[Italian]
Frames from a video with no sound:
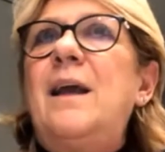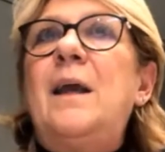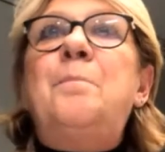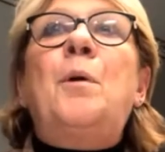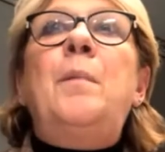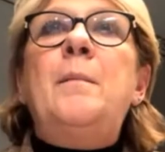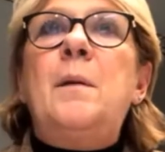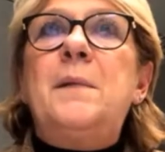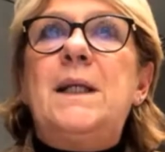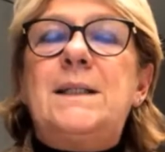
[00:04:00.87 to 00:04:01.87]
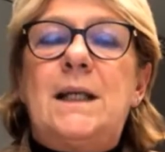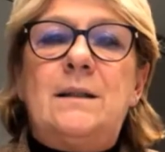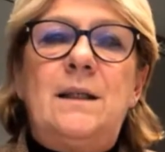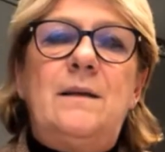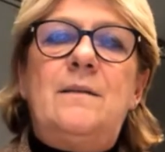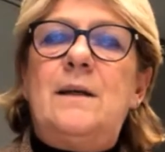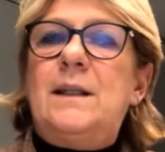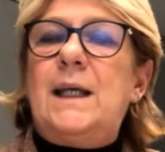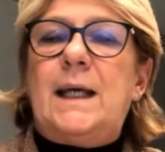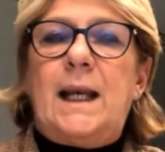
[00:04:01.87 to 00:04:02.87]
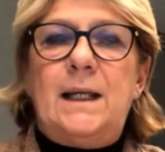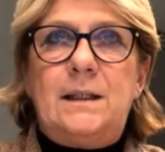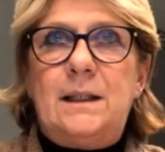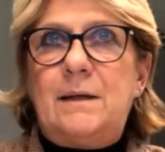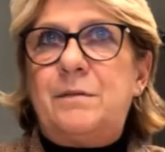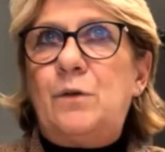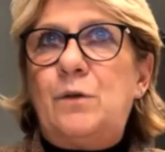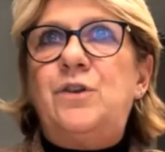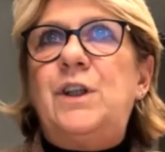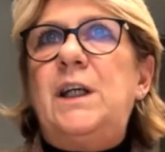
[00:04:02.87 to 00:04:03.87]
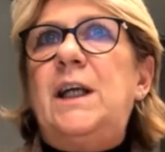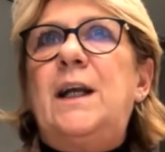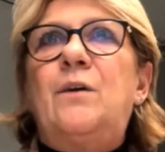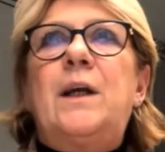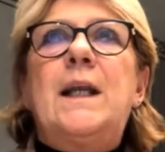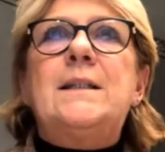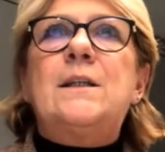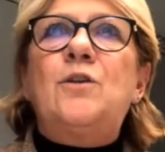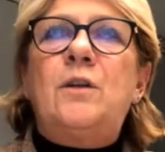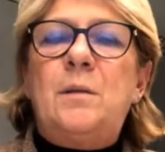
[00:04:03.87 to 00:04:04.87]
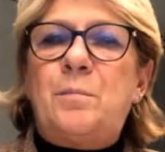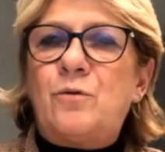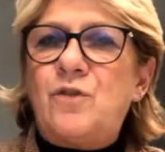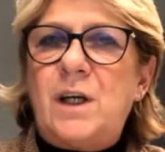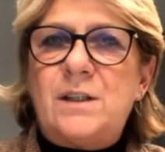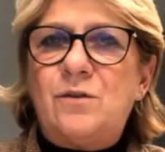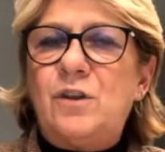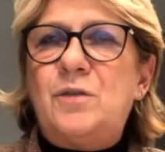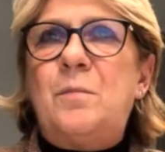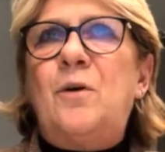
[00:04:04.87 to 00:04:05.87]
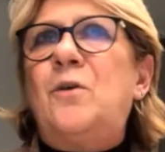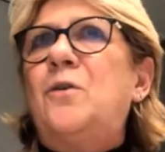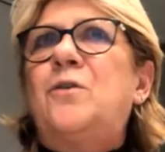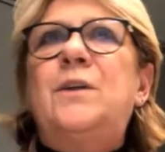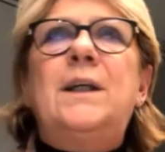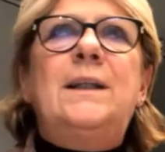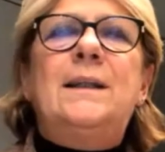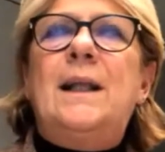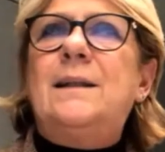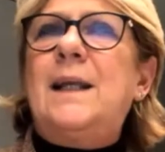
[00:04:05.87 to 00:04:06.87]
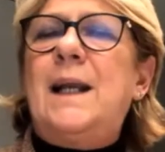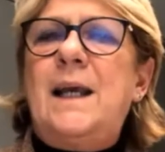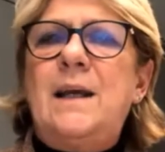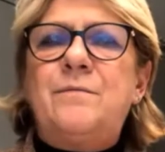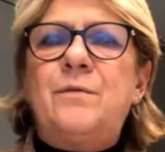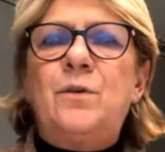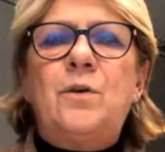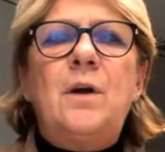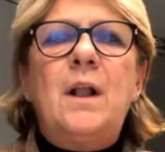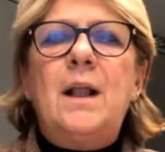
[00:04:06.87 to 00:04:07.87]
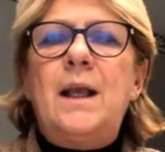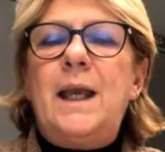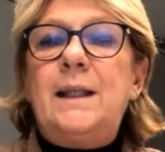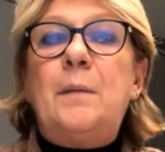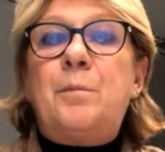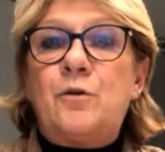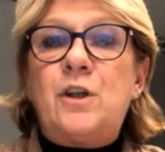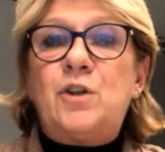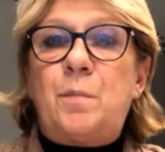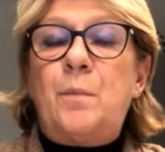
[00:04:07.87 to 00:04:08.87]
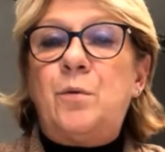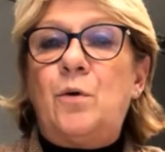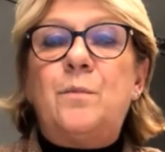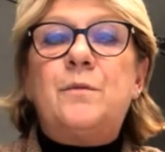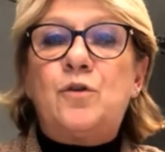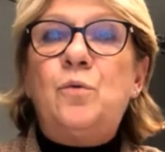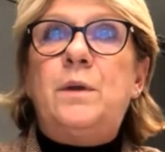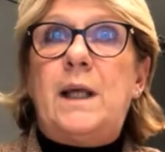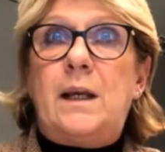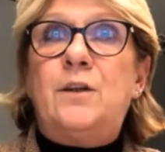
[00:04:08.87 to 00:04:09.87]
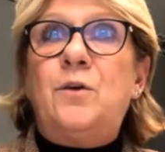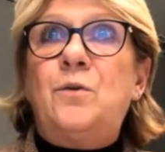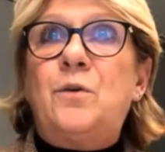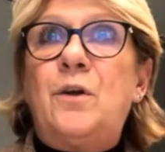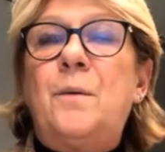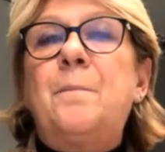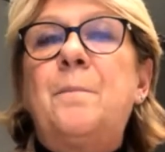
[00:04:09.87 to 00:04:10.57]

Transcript: e problemi amministrativi, decreti da far uscire, organizzazione del processo di sblocco de- del telefono e del processo proprio sul territorio.